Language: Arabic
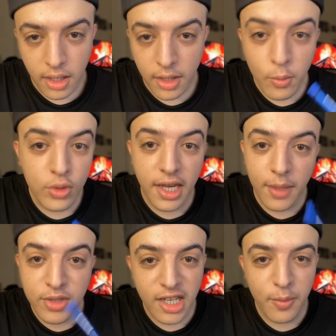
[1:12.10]
مدرب
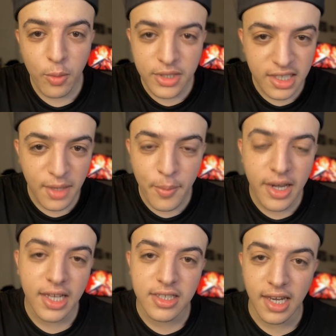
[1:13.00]
جايبو باش يكمل
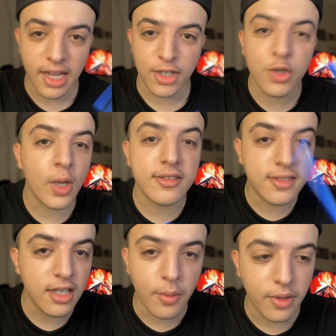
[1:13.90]
لك شنو
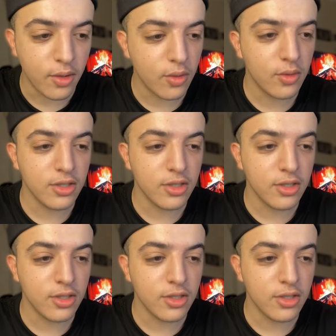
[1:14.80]
غتسنى منه